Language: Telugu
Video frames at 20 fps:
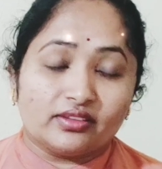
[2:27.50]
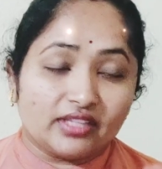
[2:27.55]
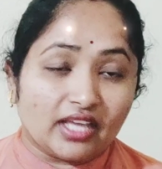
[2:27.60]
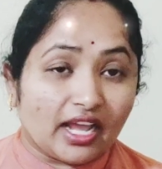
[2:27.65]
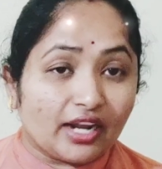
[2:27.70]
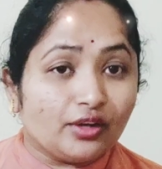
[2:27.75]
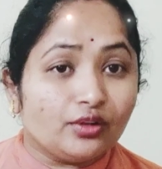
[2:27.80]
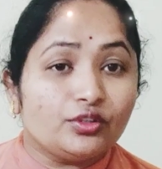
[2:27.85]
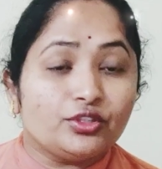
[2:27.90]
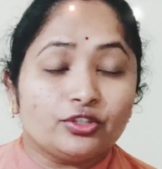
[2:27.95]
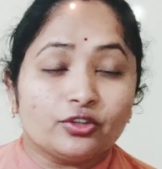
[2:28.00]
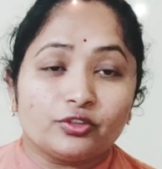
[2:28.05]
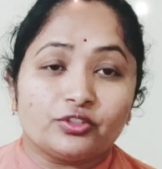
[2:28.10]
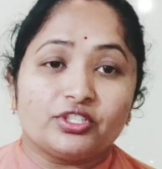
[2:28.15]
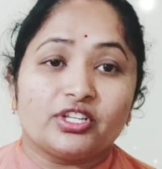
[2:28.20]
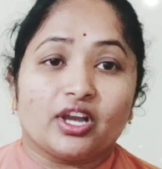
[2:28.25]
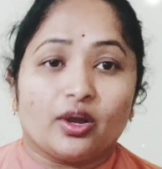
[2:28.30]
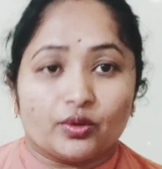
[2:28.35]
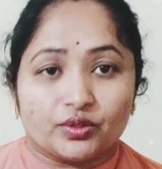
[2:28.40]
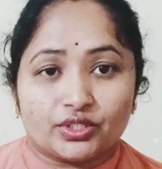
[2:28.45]
దాని నుంచి
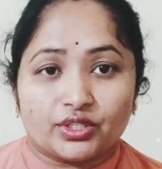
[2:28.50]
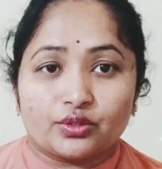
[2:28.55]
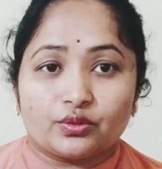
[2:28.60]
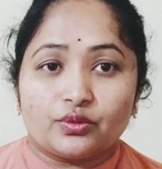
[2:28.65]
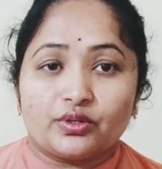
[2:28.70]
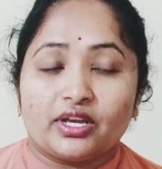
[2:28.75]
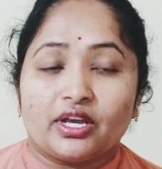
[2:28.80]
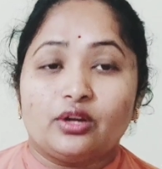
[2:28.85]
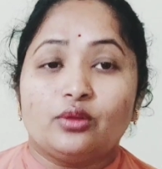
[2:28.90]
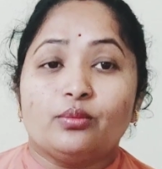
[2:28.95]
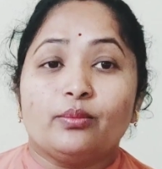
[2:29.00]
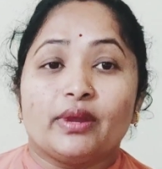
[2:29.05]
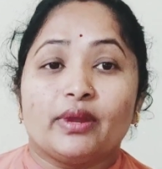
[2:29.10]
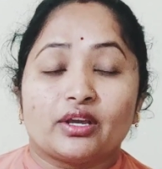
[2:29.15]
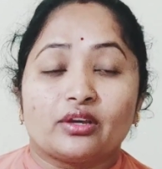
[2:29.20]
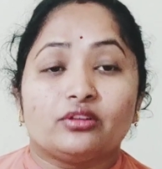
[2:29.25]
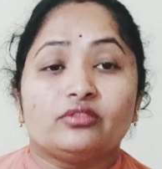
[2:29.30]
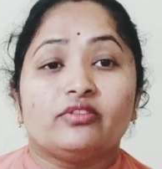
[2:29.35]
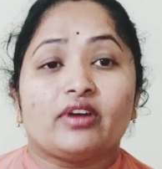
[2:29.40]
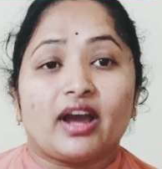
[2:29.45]
వచ్చే ఔషధ గుణాలు
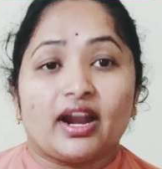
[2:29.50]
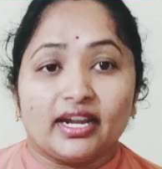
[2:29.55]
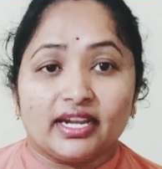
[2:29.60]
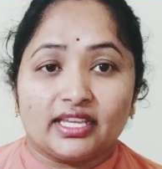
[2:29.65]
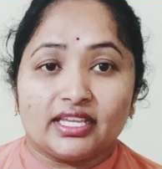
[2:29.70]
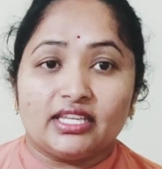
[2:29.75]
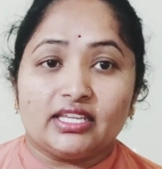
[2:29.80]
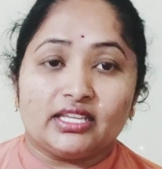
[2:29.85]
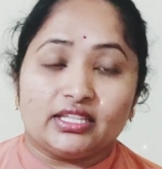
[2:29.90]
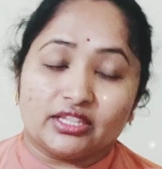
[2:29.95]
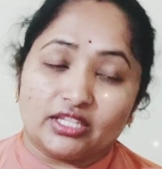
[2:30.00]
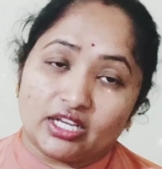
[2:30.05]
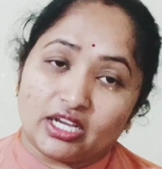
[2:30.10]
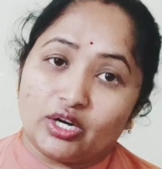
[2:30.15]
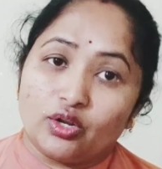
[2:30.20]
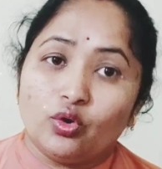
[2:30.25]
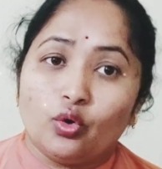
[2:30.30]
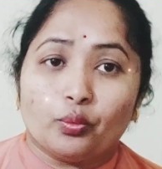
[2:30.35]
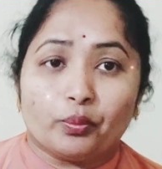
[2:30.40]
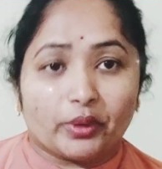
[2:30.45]
మనకు వాటికి
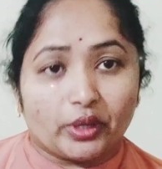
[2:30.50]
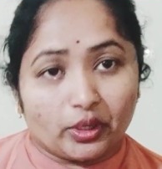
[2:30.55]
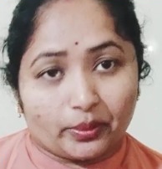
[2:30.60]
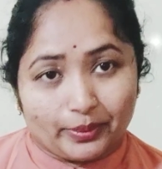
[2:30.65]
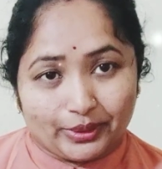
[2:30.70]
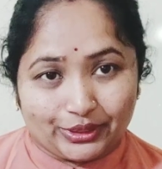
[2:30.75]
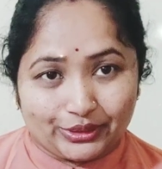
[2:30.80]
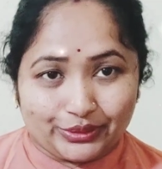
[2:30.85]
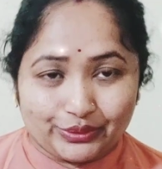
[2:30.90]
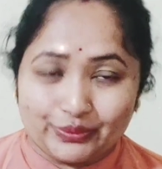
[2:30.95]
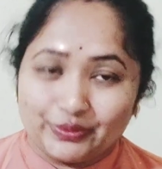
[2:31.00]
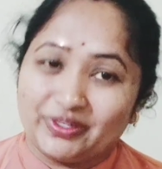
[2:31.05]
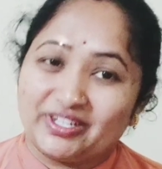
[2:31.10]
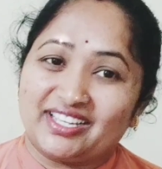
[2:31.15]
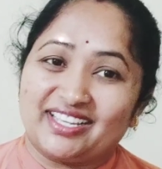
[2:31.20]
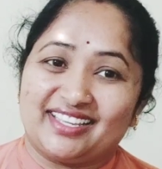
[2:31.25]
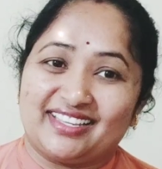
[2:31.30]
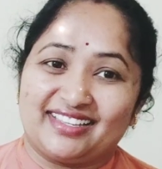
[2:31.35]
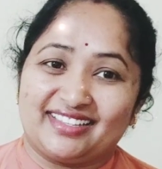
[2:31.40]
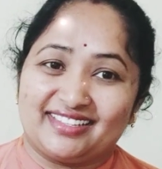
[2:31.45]
ఎంతగానో ఉపయోగపడుతూ
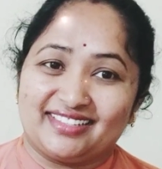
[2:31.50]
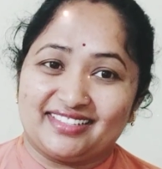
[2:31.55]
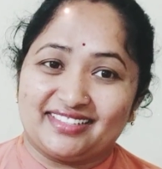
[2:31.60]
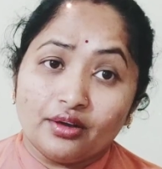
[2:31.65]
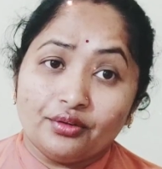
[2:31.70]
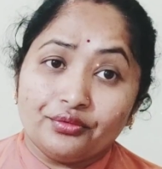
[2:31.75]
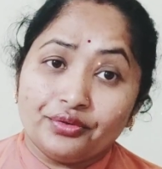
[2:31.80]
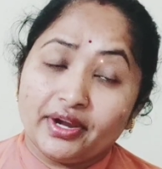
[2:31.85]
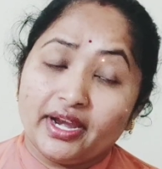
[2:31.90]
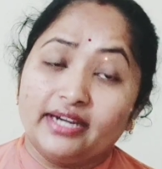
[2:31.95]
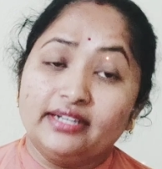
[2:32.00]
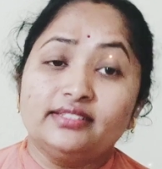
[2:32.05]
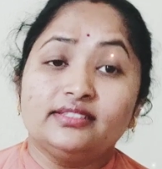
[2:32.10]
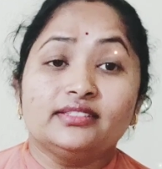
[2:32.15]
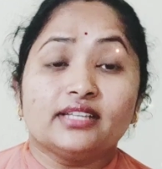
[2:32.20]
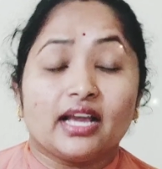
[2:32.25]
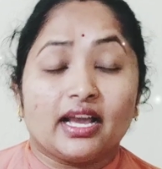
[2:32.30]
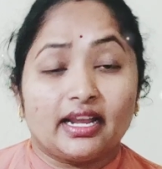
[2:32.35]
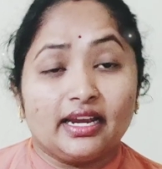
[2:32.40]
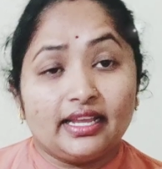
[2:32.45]
ఉంటాయి ఫ్రెండ్స్
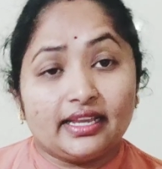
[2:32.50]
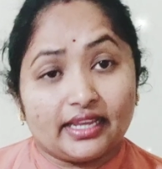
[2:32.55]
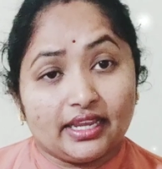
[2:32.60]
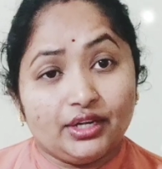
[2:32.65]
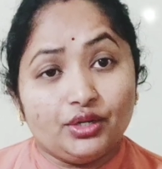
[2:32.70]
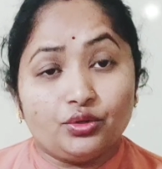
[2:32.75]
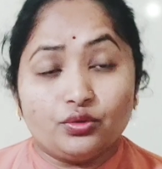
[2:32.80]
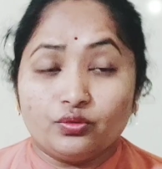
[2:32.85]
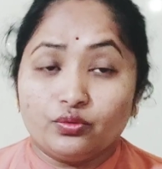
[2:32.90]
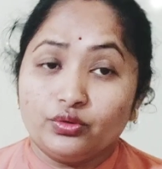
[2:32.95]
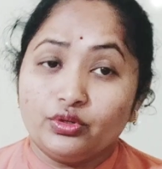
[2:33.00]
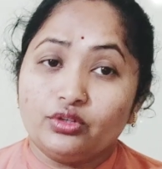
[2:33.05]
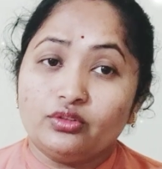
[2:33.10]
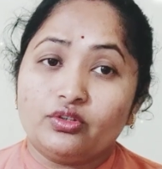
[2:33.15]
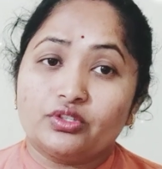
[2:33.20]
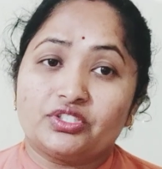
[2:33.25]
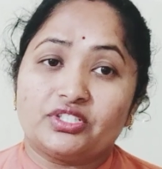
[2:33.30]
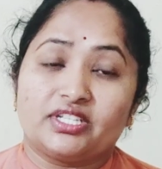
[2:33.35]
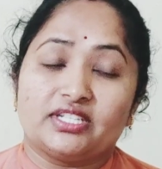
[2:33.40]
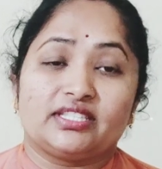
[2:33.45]
అలాగే నువ్వులు
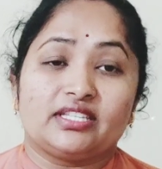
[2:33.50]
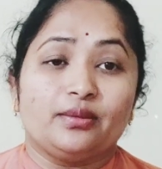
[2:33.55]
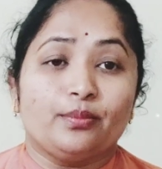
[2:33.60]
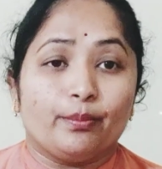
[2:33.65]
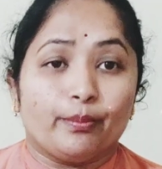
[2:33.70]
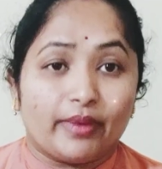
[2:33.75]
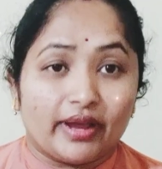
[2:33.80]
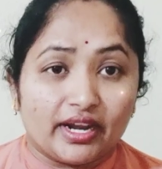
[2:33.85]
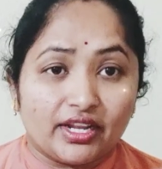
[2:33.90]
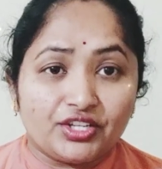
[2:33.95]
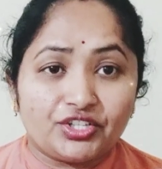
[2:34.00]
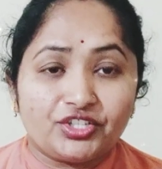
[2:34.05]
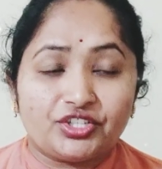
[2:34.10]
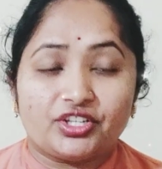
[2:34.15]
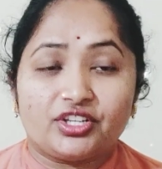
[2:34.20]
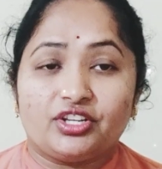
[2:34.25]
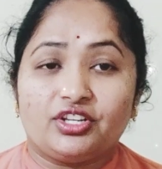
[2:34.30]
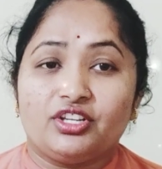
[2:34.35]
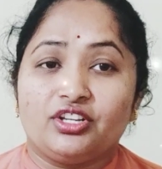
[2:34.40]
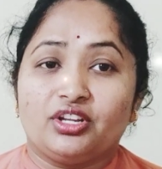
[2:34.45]
వచ్చేసి మన
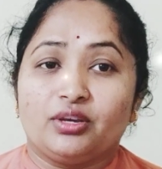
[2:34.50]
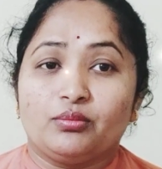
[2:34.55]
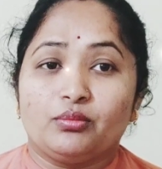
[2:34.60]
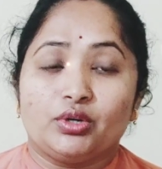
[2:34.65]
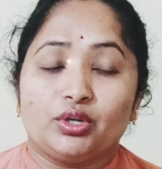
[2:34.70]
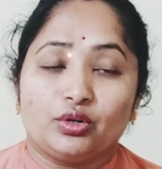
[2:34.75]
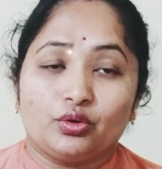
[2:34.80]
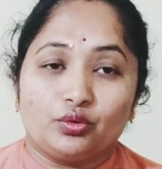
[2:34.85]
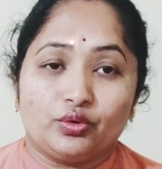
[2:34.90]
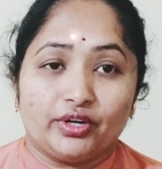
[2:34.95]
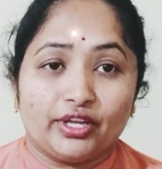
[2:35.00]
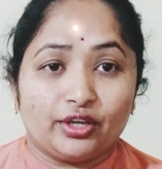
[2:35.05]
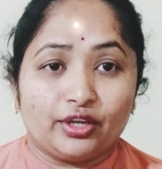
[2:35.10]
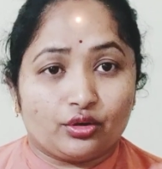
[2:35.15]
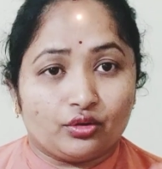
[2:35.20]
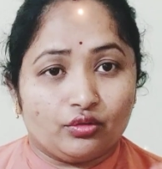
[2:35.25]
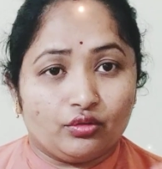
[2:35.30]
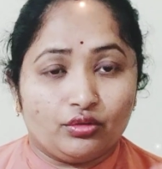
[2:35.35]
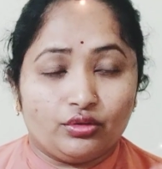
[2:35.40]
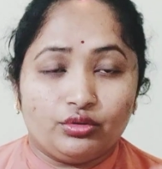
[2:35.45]
శరీరంలో ఉండే
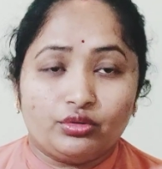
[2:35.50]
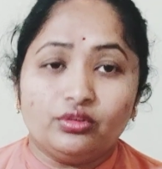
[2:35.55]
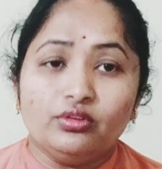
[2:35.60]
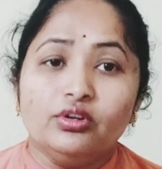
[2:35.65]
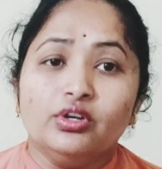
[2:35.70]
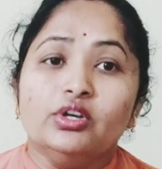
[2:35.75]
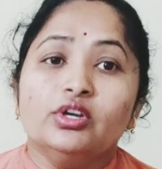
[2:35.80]
కొవ్వును